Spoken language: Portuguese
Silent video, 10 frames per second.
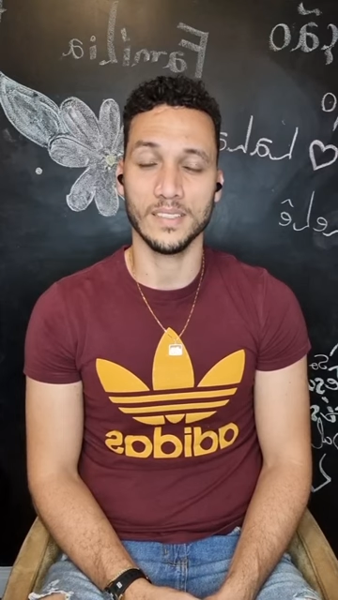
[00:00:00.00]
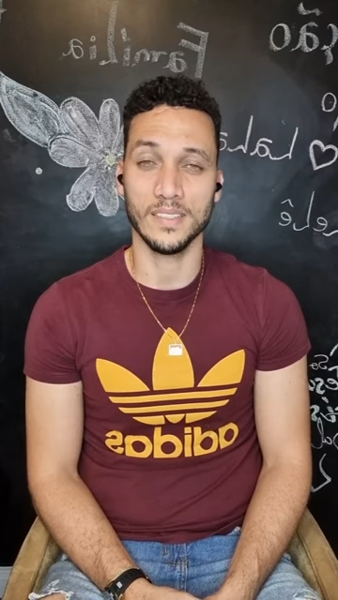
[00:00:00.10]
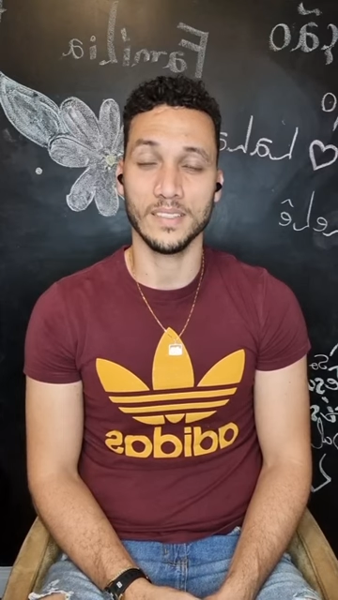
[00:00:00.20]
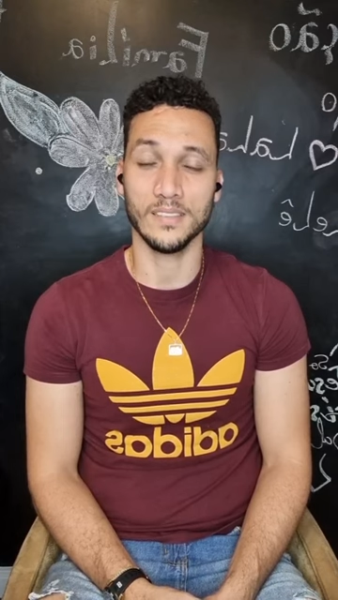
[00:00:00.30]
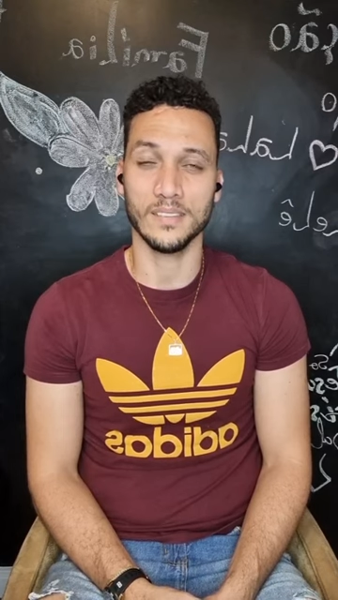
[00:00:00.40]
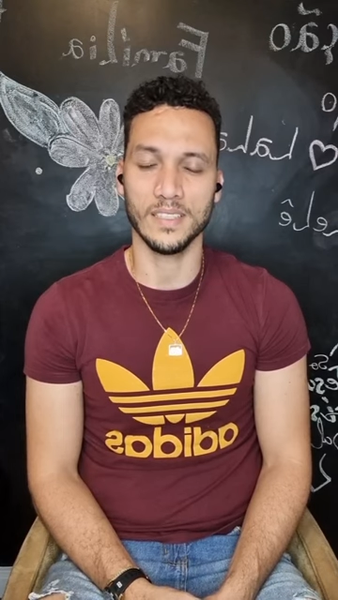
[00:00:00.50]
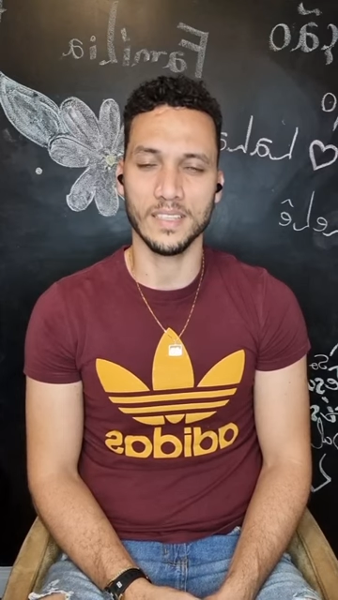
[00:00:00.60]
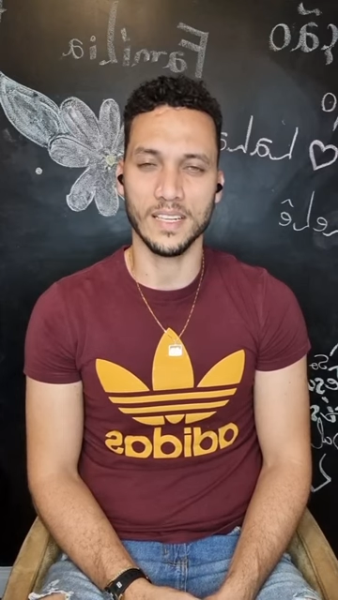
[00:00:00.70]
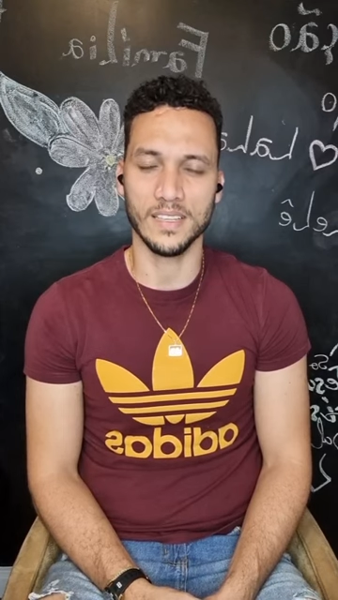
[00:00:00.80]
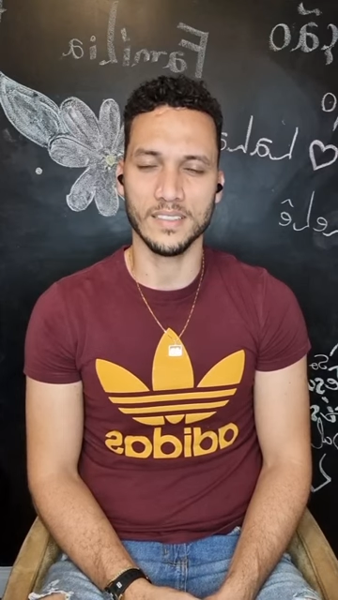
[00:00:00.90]
Há seis anos
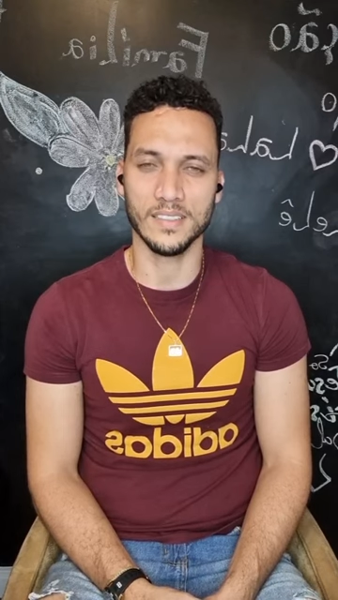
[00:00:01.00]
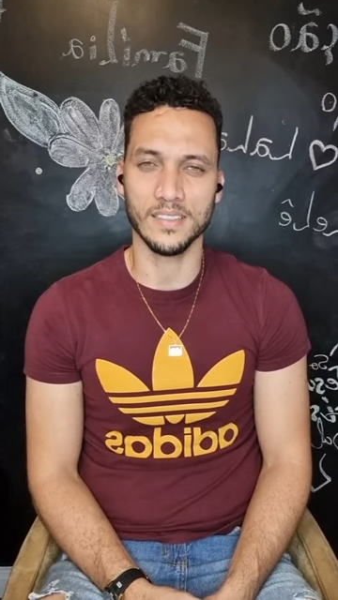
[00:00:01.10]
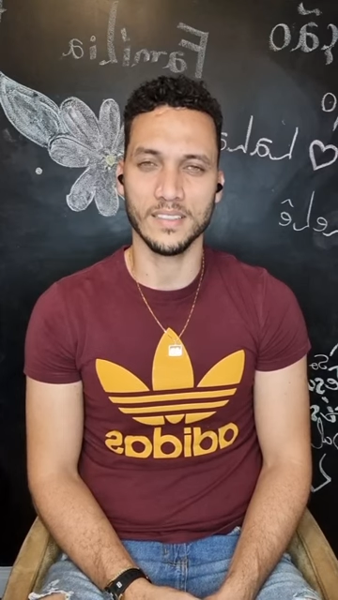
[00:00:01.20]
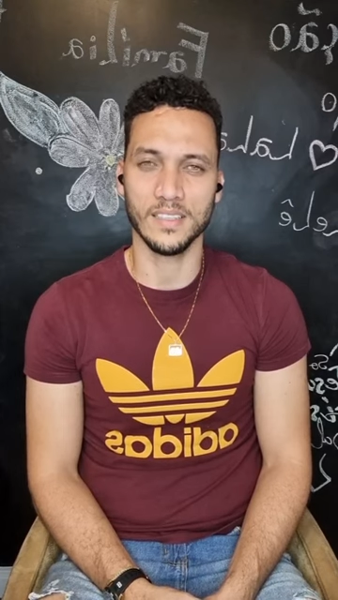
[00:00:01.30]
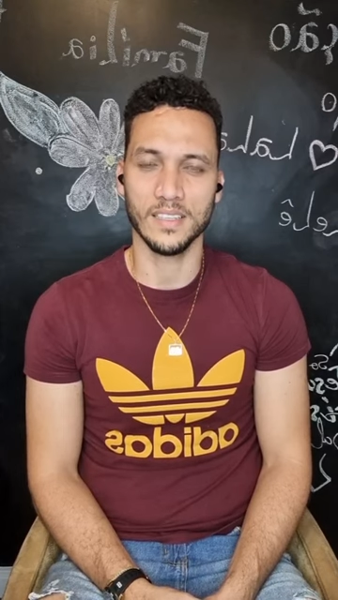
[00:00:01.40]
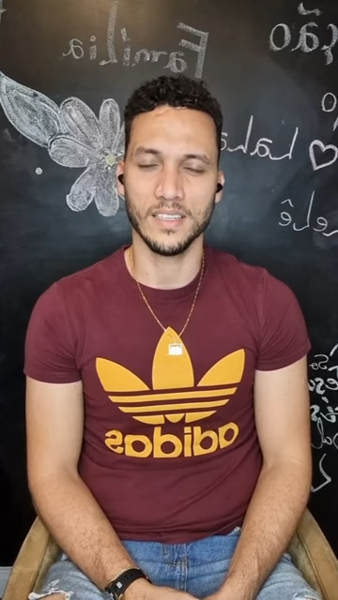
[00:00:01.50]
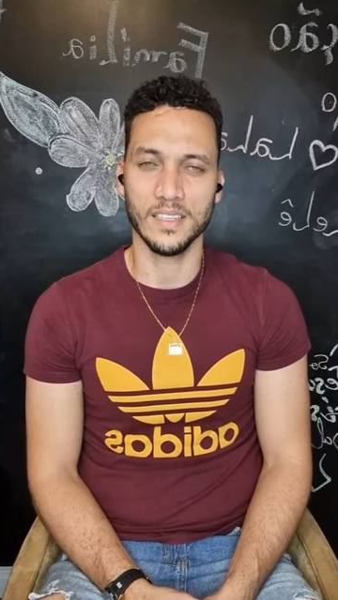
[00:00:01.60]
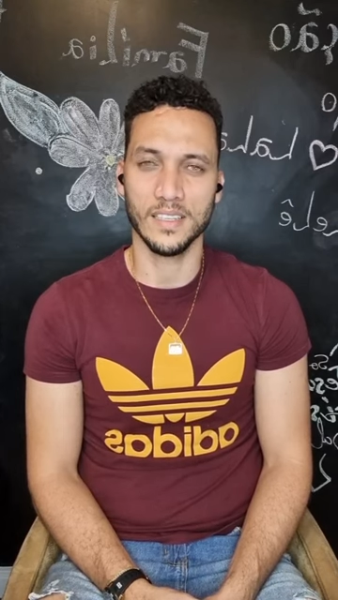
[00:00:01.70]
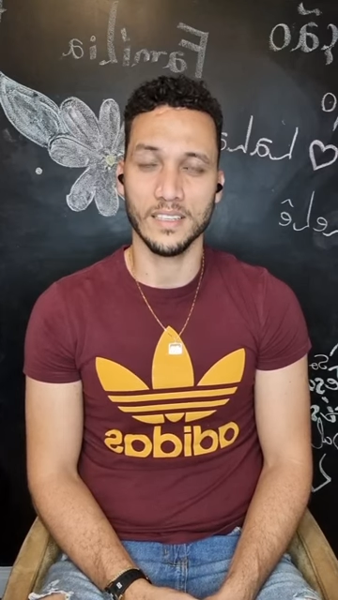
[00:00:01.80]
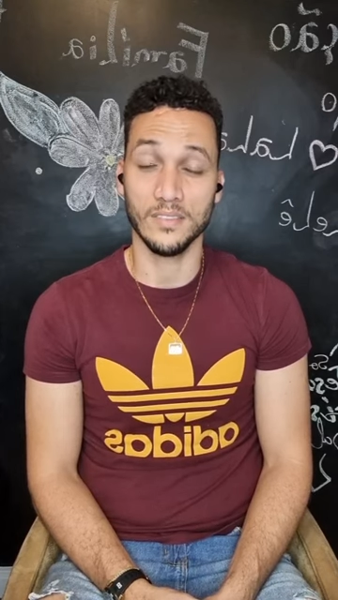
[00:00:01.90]
atrás,
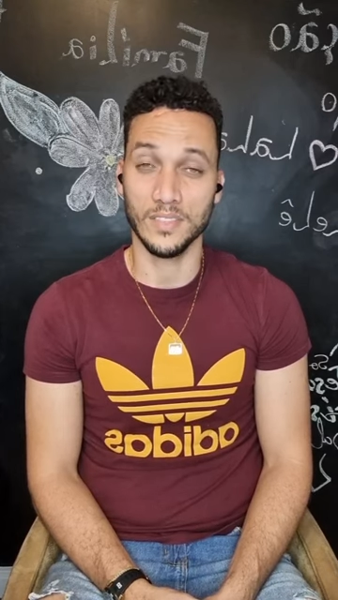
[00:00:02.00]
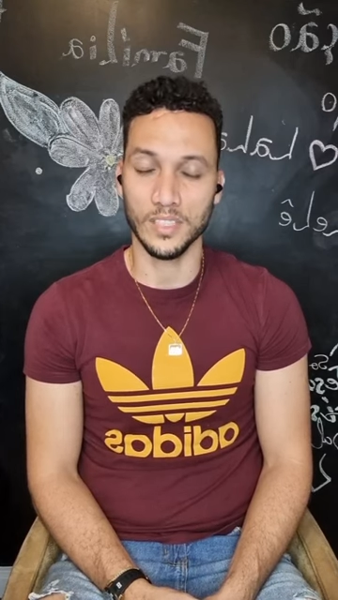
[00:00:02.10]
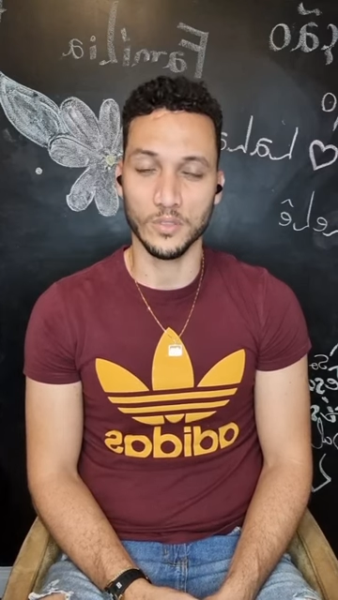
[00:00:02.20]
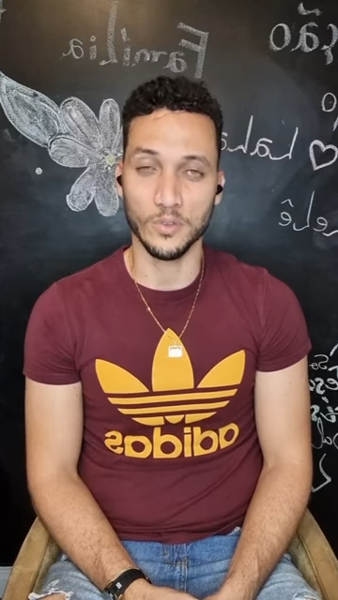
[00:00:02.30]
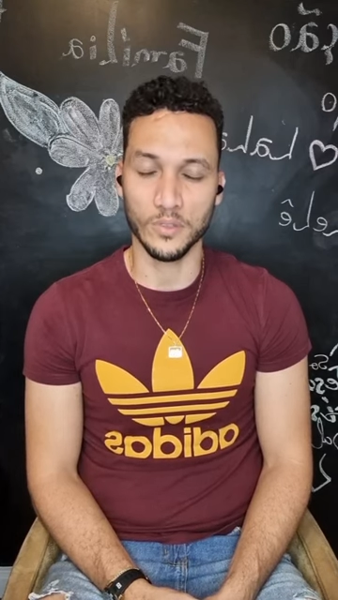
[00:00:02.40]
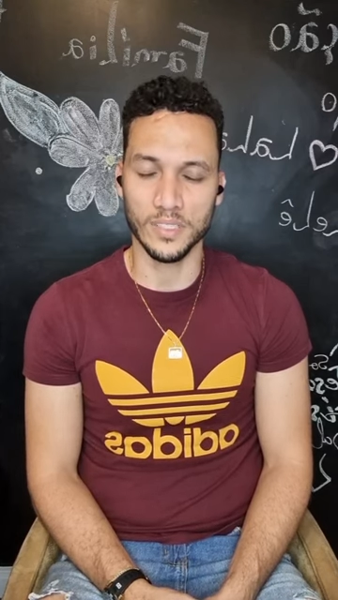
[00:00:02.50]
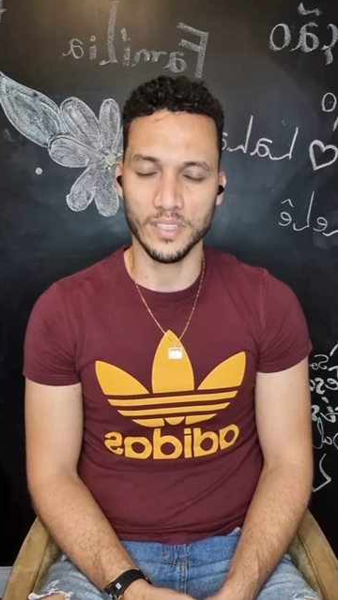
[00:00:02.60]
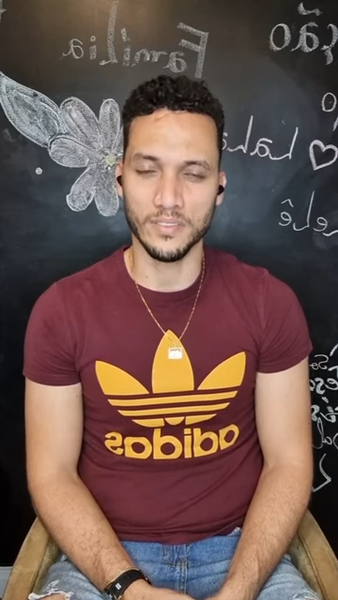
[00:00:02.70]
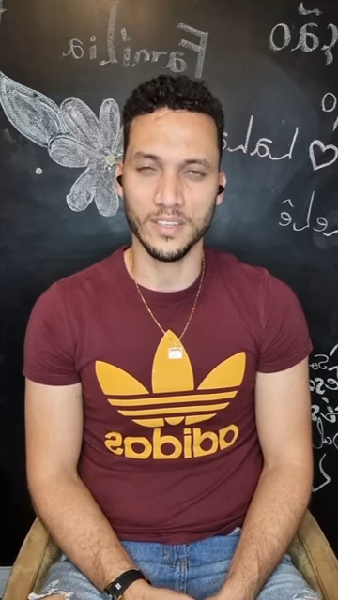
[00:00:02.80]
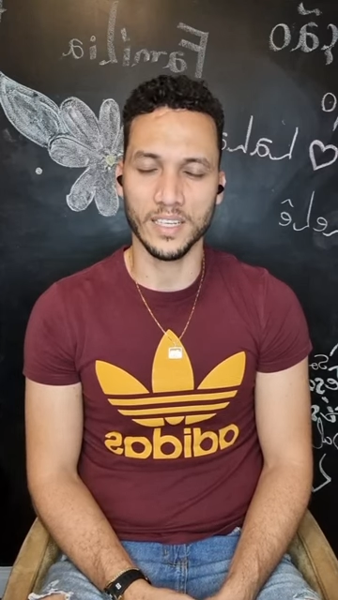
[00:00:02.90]
vidas foram
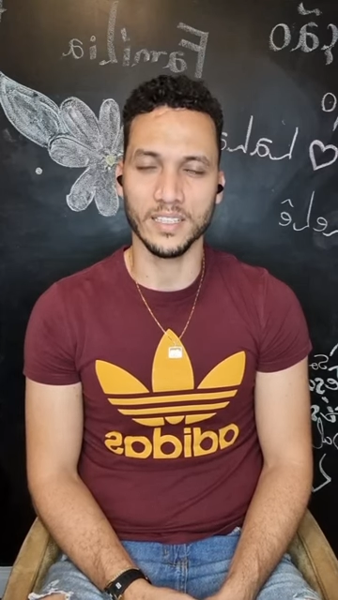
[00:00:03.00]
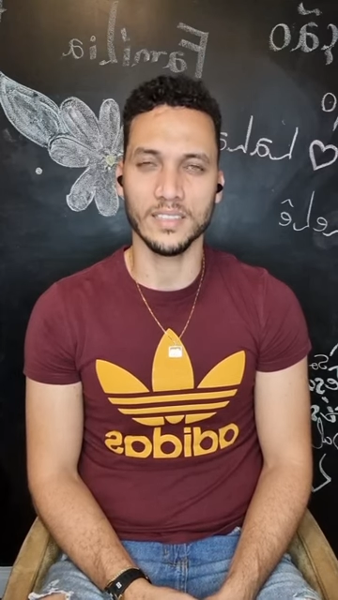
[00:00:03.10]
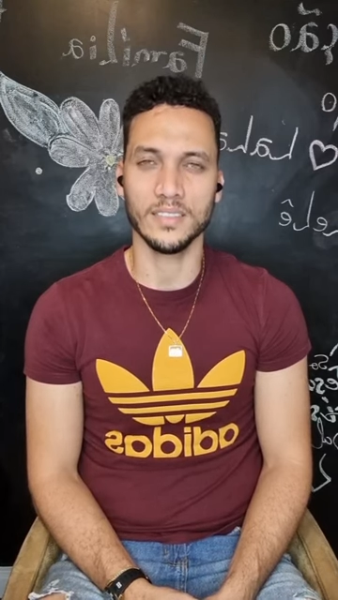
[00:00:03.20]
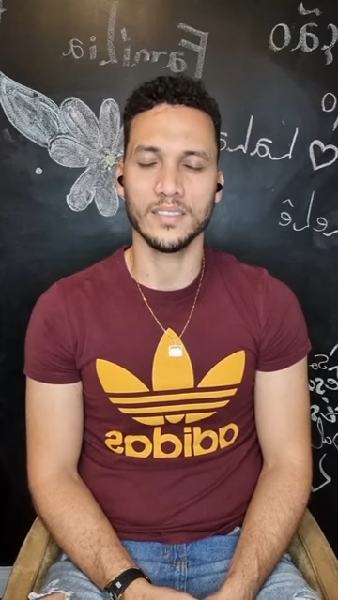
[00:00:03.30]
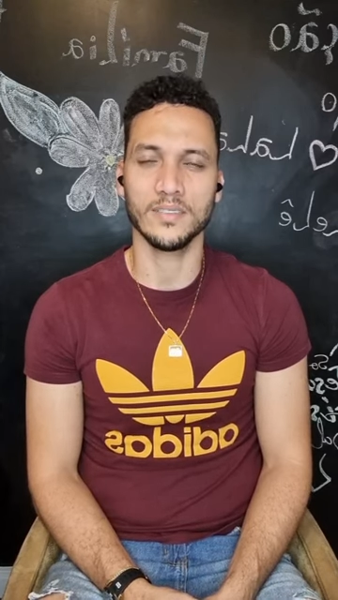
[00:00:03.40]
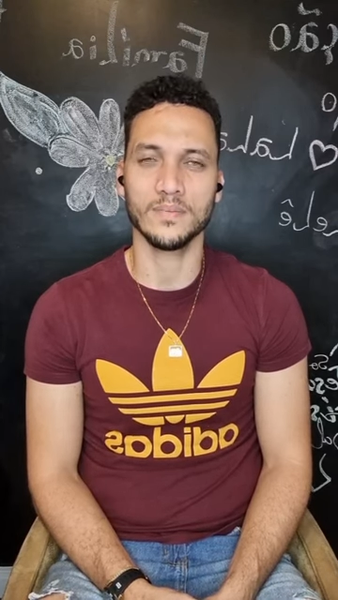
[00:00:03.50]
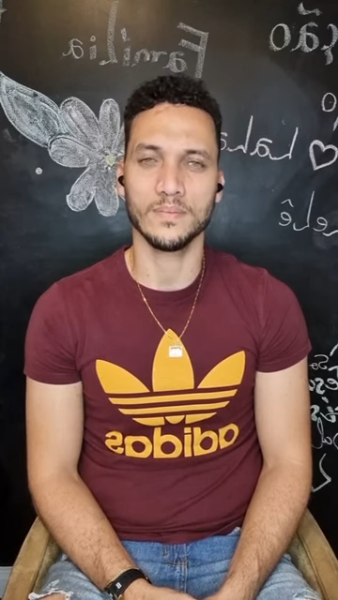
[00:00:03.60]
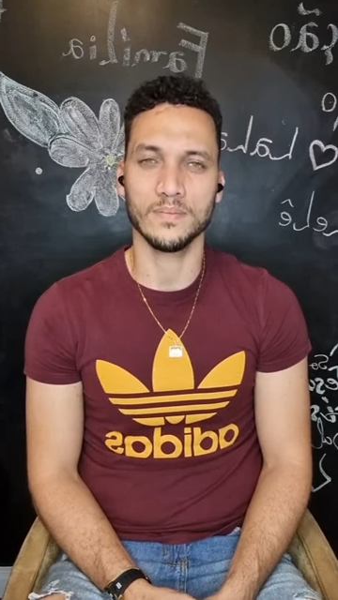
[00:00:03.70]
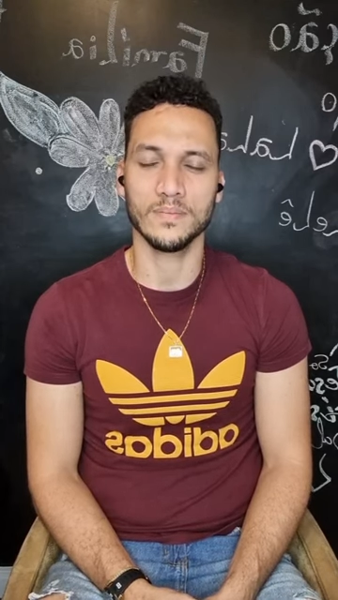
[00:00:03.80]
ceifadas,